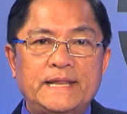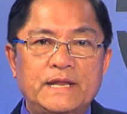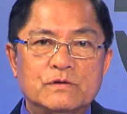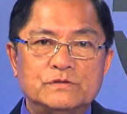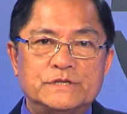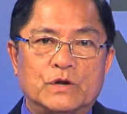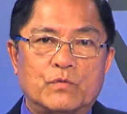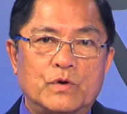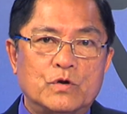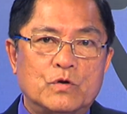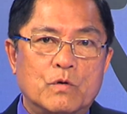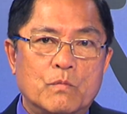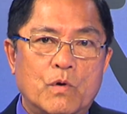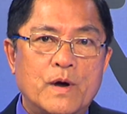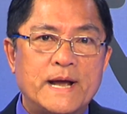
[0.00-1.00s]
tiêu diệt quân
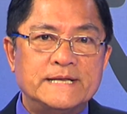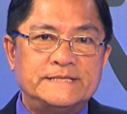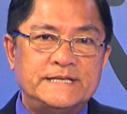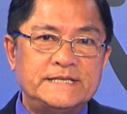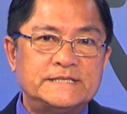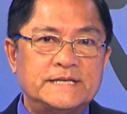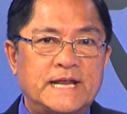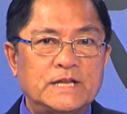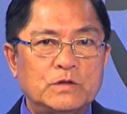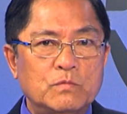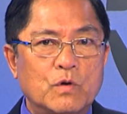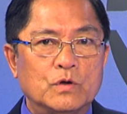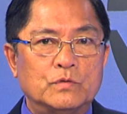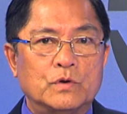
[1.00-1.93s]
khủng bố i sis kết thúc hồi